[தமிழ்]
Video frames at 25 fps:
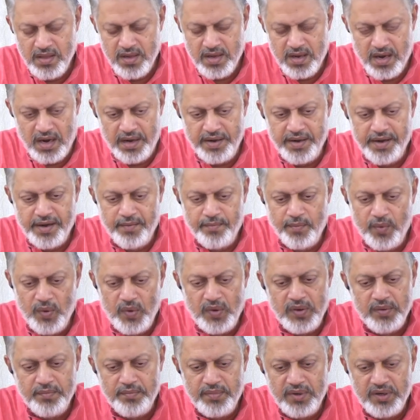கண்ணை
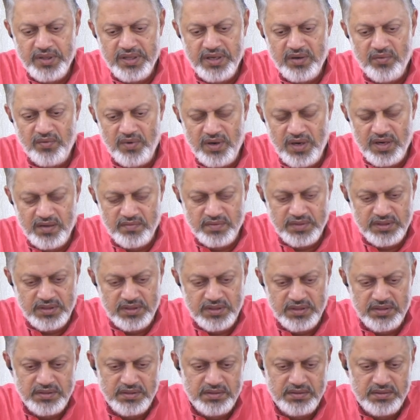மூடும் பொழுதே உள்ள
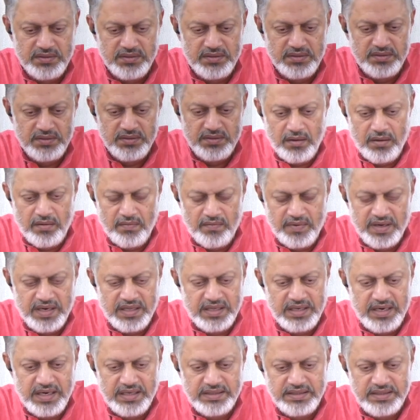வந்து
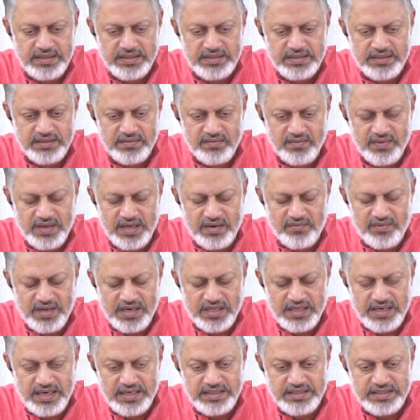வரதராஜன்
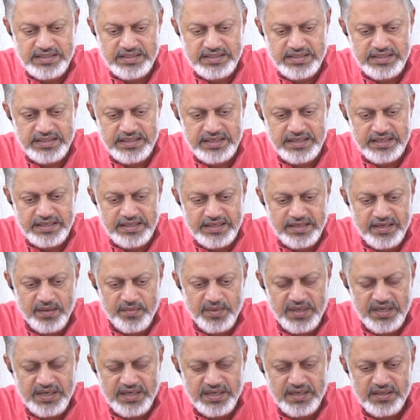வரதராஜ சீதரன் இருக்க
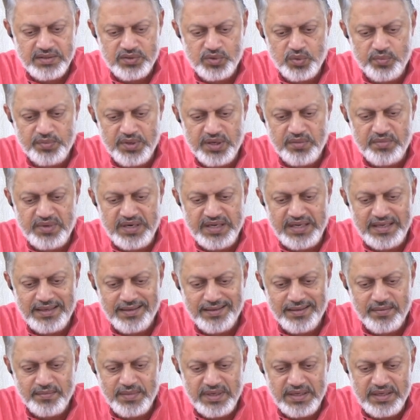மாட்டார் சுப்பிரமணி
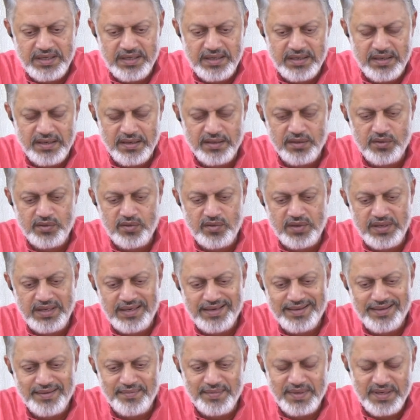இருக்க மாட்டார் ரங்கதுரை
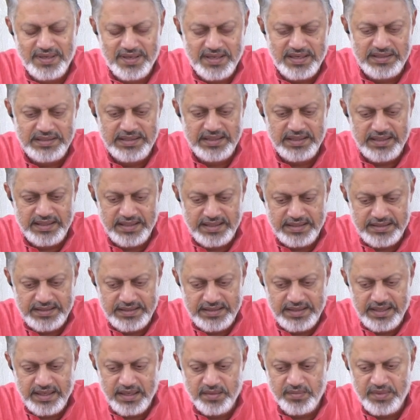இருக்க மாட்டார் ஜானகி
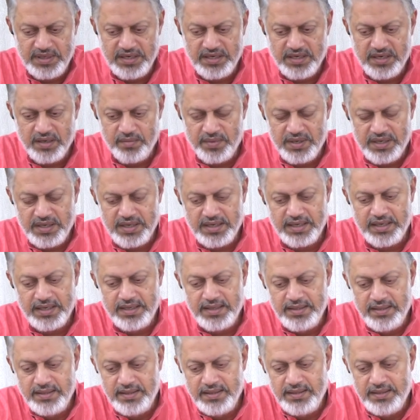சீதாராமன் இருக்க மாட்டாங்க
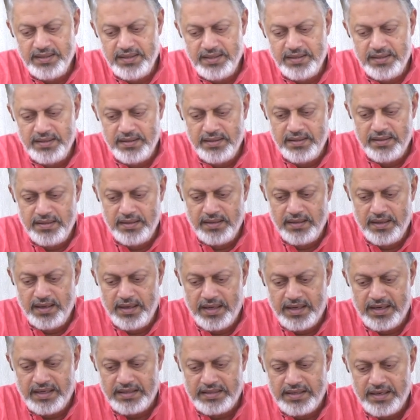
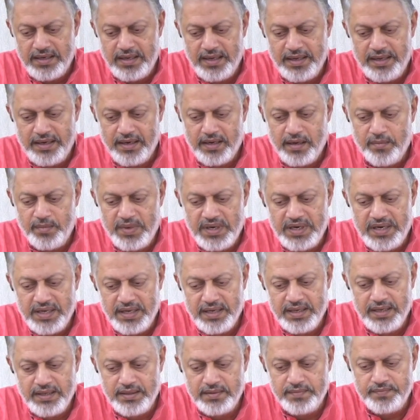ரத்னா இருக்க
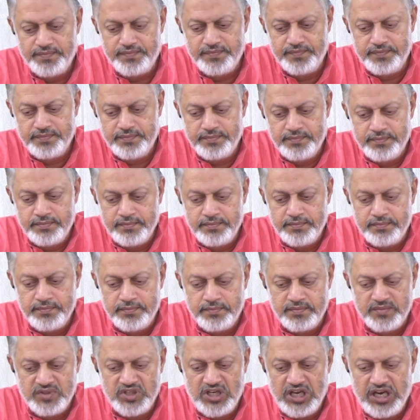மாட்டாங்க
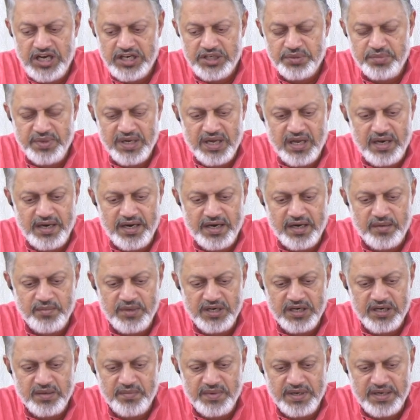ஜெயலட்சுமி கல்யாணம்
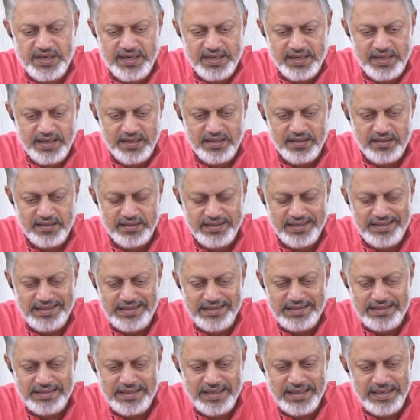இருக்க மாட்டாங்க
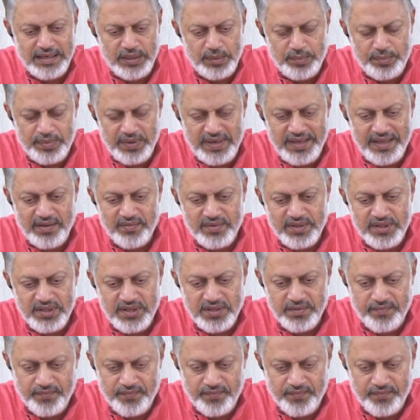எடுத்த எடுப்புலேயே வந்து